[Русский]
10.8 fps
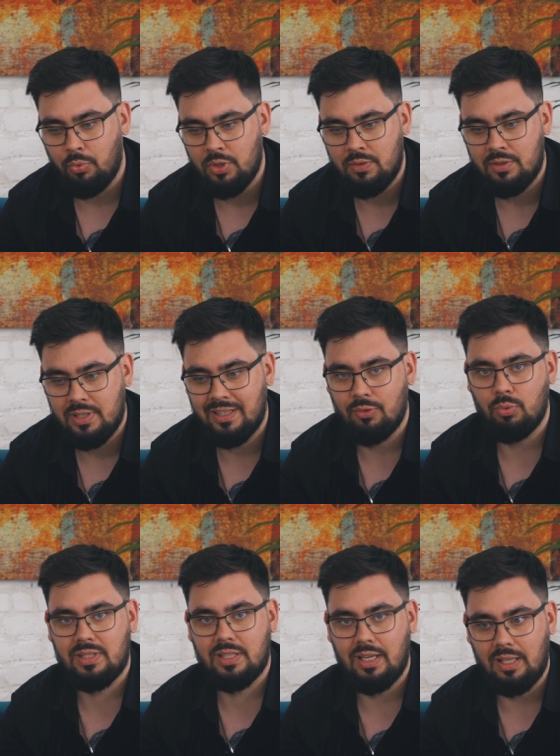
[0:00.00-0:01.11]
пользовался, это
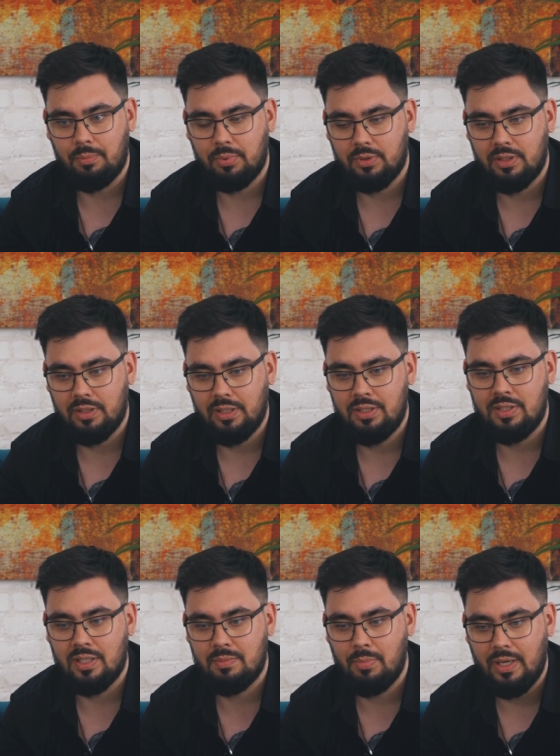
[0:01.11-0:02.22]
What's Help а, и
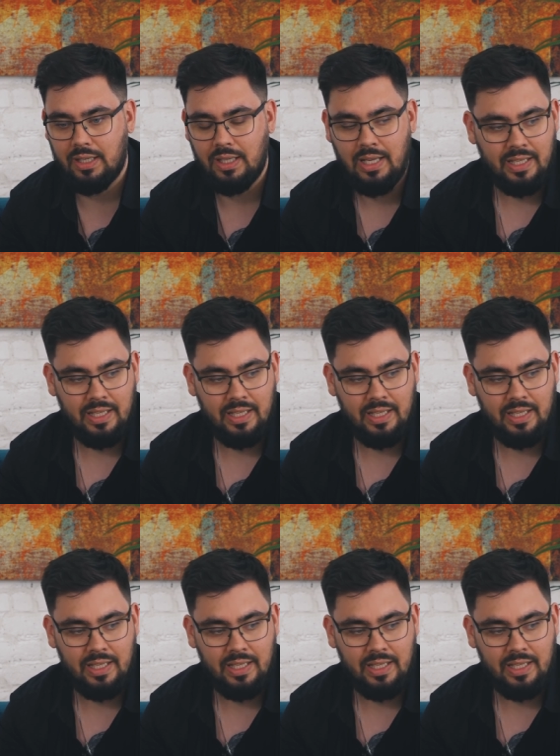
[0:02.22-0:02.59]
TextBack.